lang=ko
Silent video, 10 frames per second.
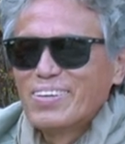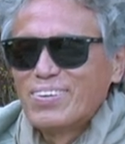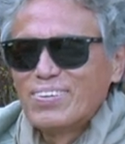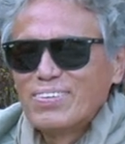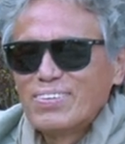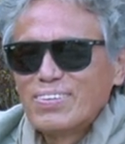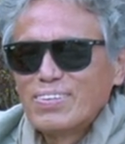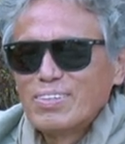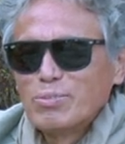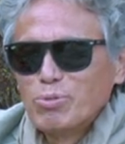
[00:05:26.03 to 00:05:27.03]

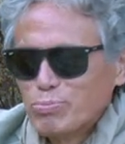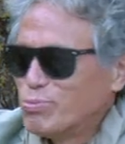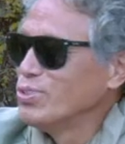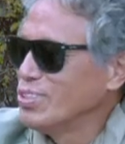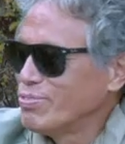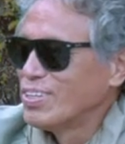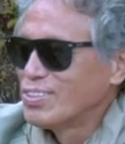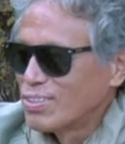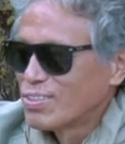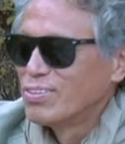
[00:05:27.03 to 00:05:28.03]
어, 뭐
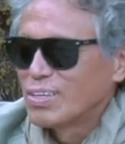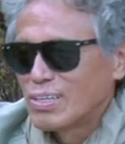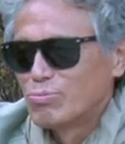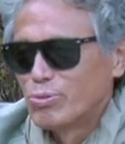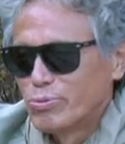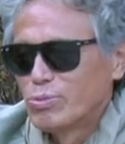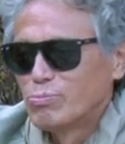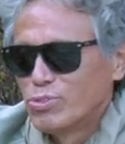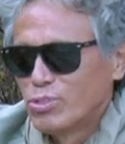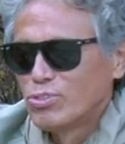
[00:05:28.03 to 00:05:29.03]
부모님께서 건강한 몸을
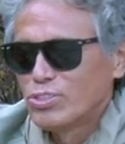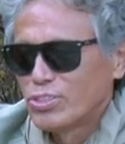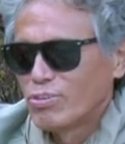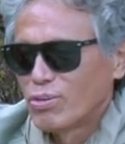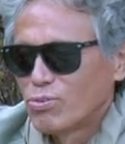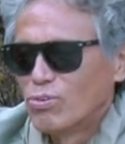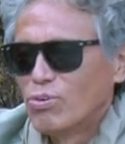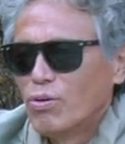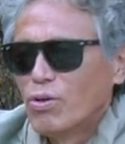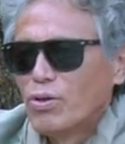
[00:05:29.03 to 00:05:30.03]
물려주시기도 했고,